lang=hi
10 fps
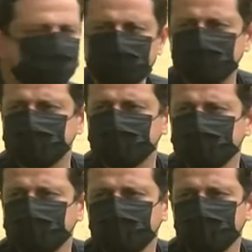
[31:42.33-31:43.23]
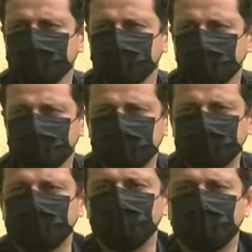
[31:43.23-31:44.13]
कीजिए
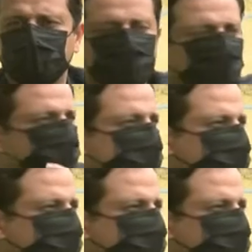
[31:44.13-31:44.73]
ताकि हम लोगों को